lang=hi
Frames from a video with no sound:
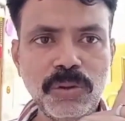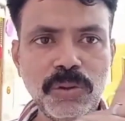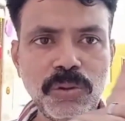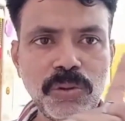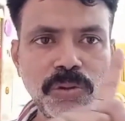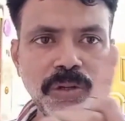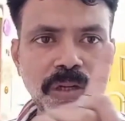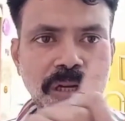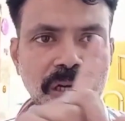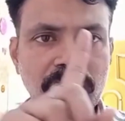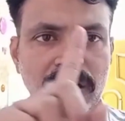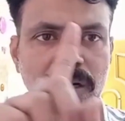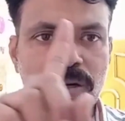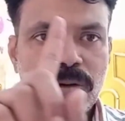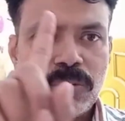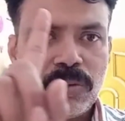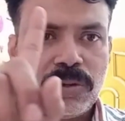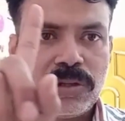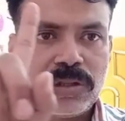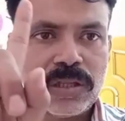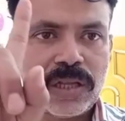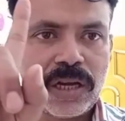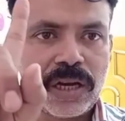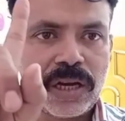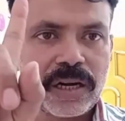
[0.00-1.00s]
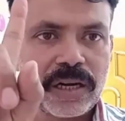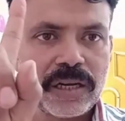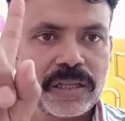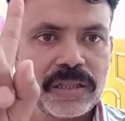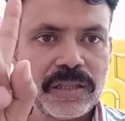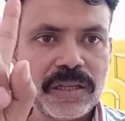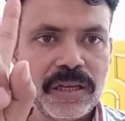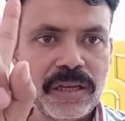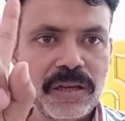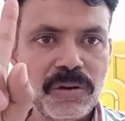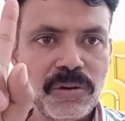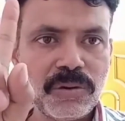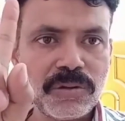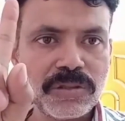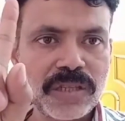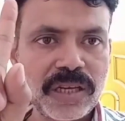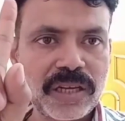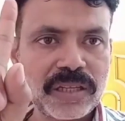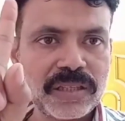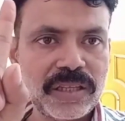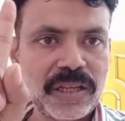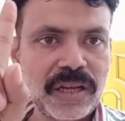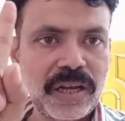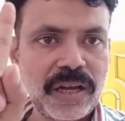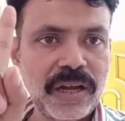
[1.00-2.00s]
दुनिया का कोई ताकत नहीं रोक
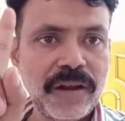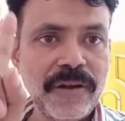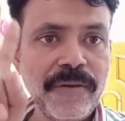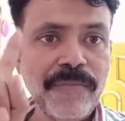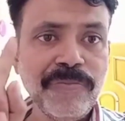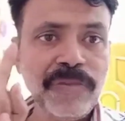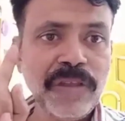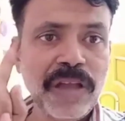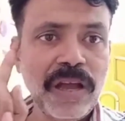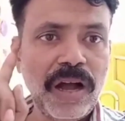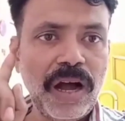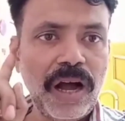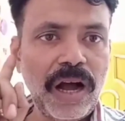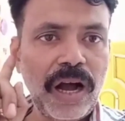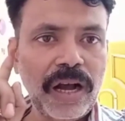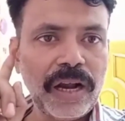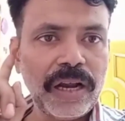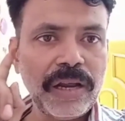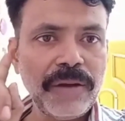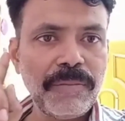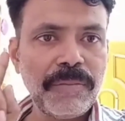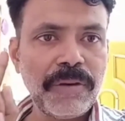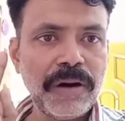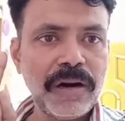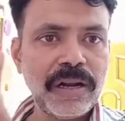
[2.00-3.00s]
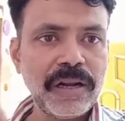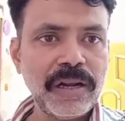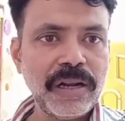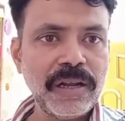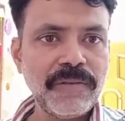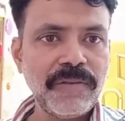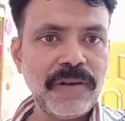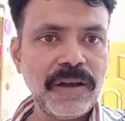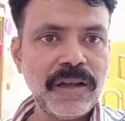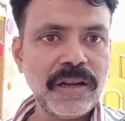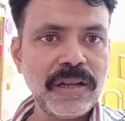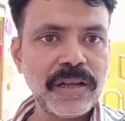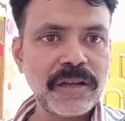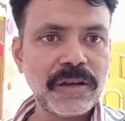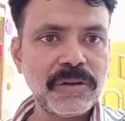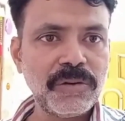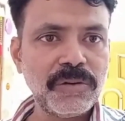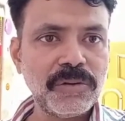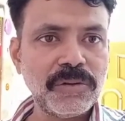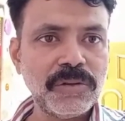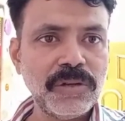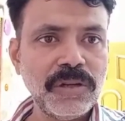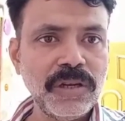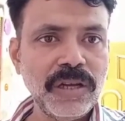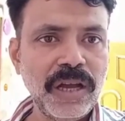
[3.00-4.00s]
सकता है आगे बढ़ने वाले
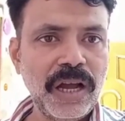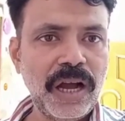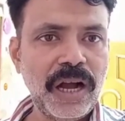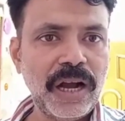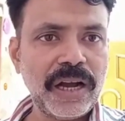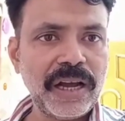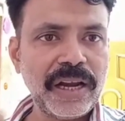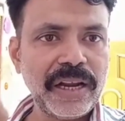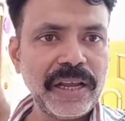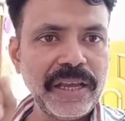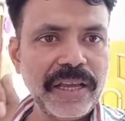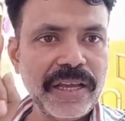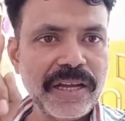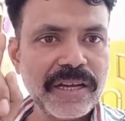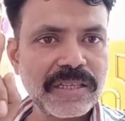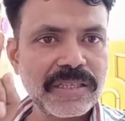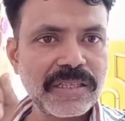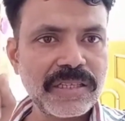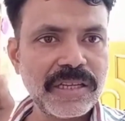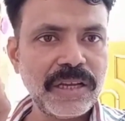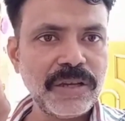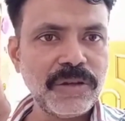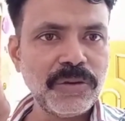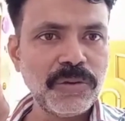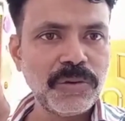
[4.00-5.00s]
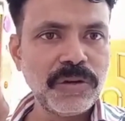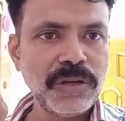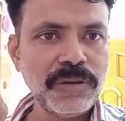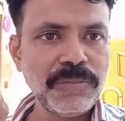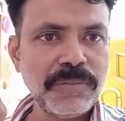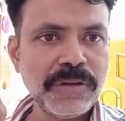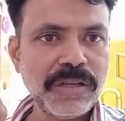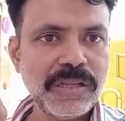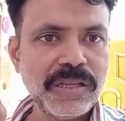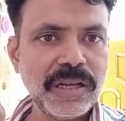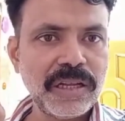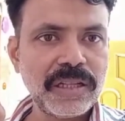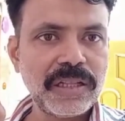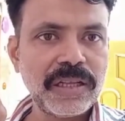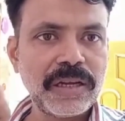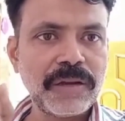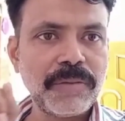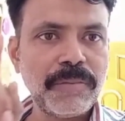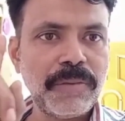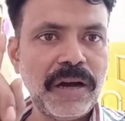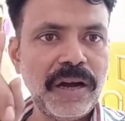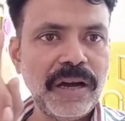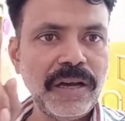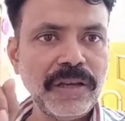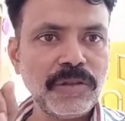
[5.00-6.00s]
को अगर एक सहयोगी मिल जाता है कि
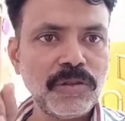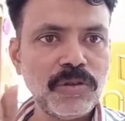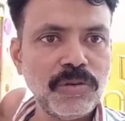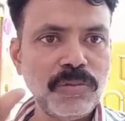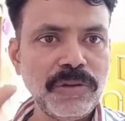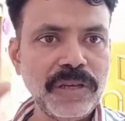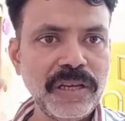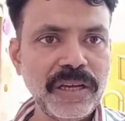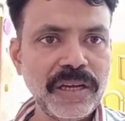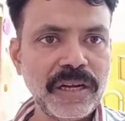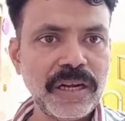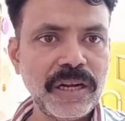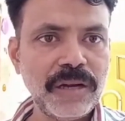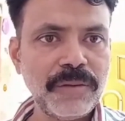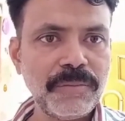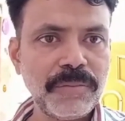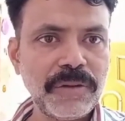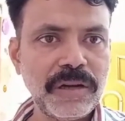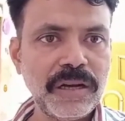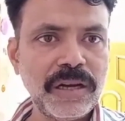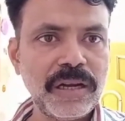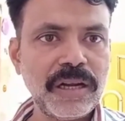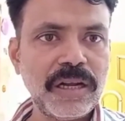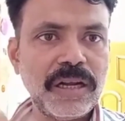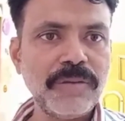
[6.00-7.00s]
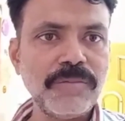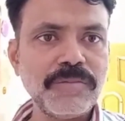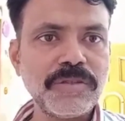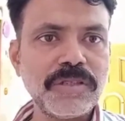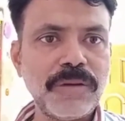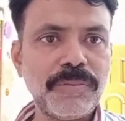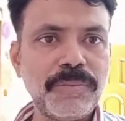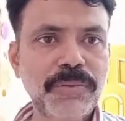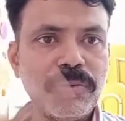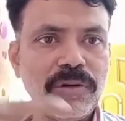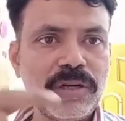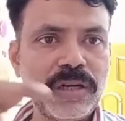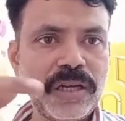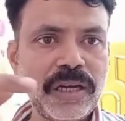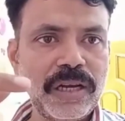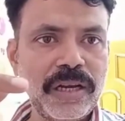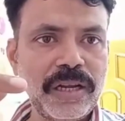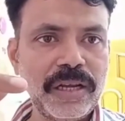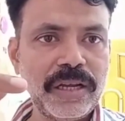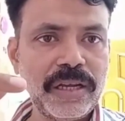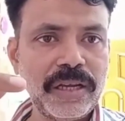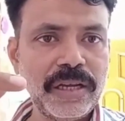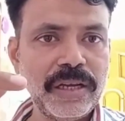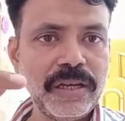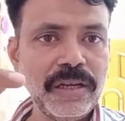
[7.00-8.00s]
भाई तू ये काम कर हम सपोर्ट
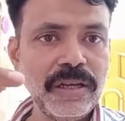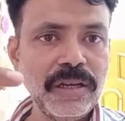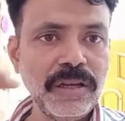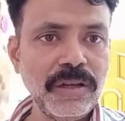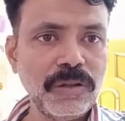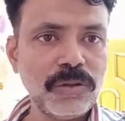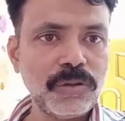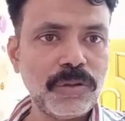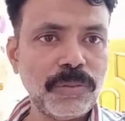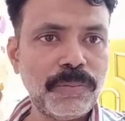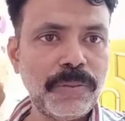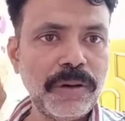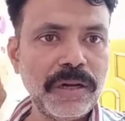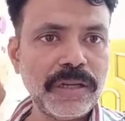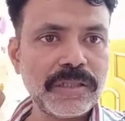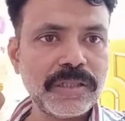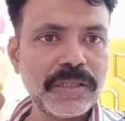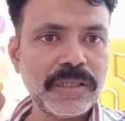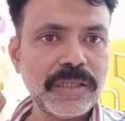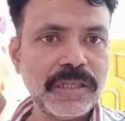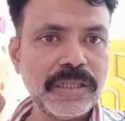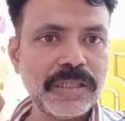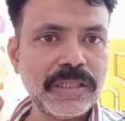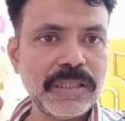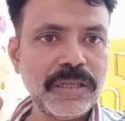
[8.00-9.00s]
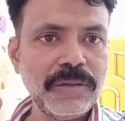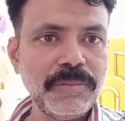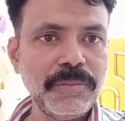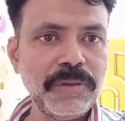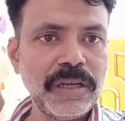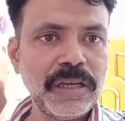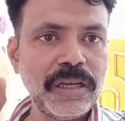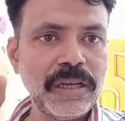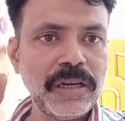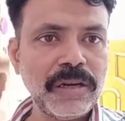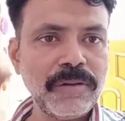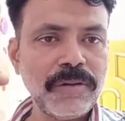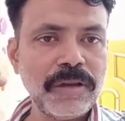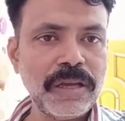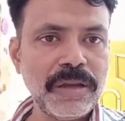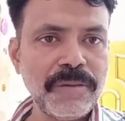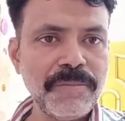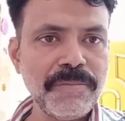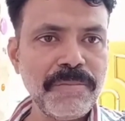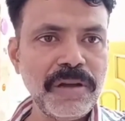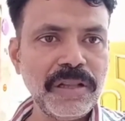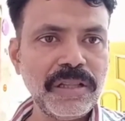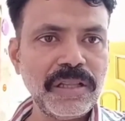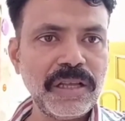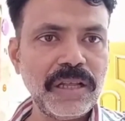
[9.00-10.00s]
करेंगे तो बस इसी में
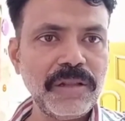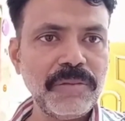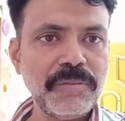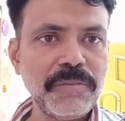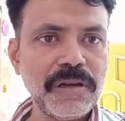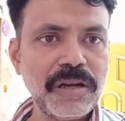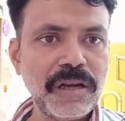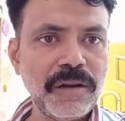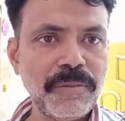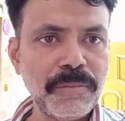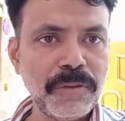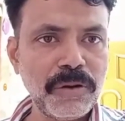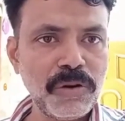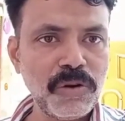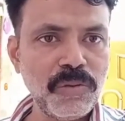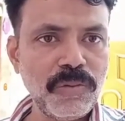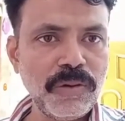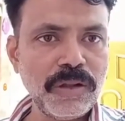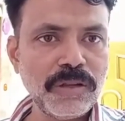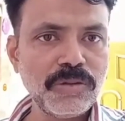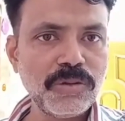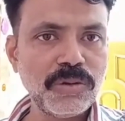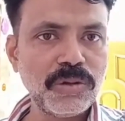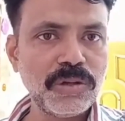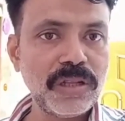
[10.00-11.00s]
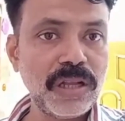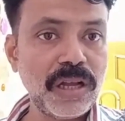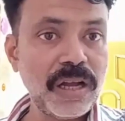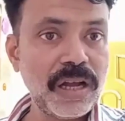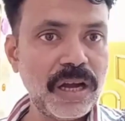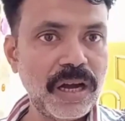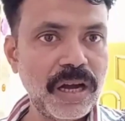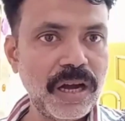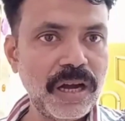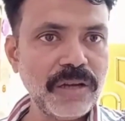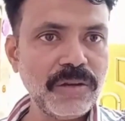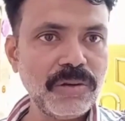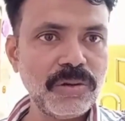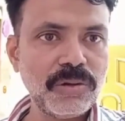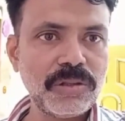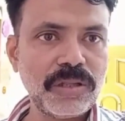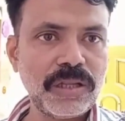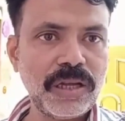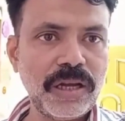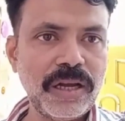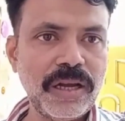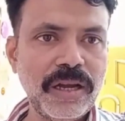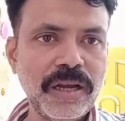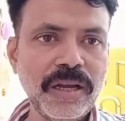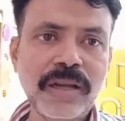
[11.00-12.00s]
हिम्मत आदमी का मनोबल जो होता है हाई
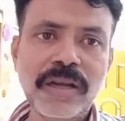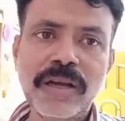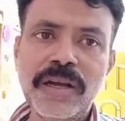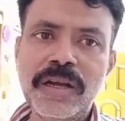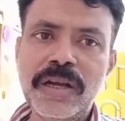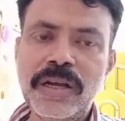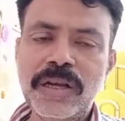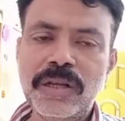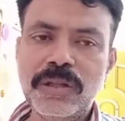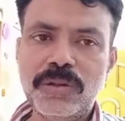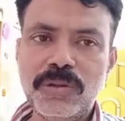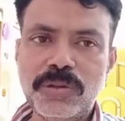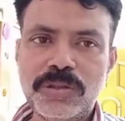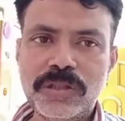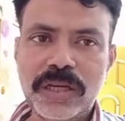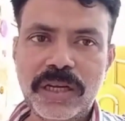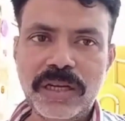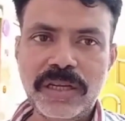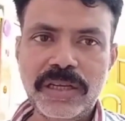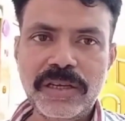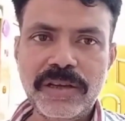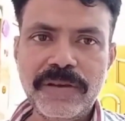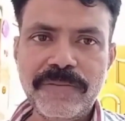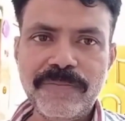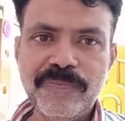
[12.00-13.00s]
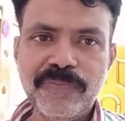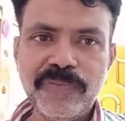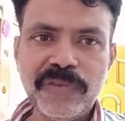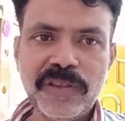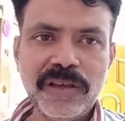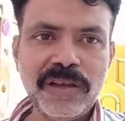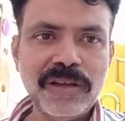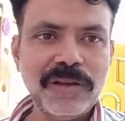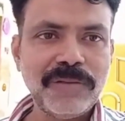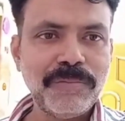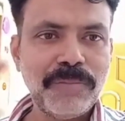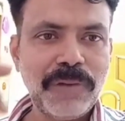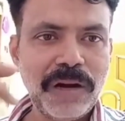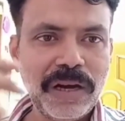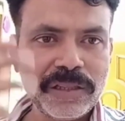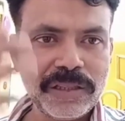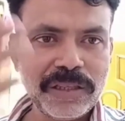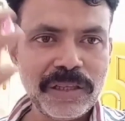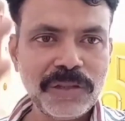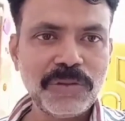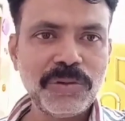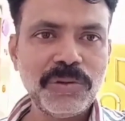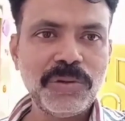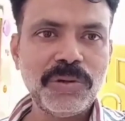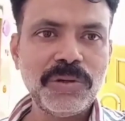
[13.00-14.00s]
होता है तो चलिए
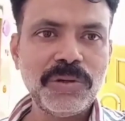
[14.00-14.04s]
बातें तो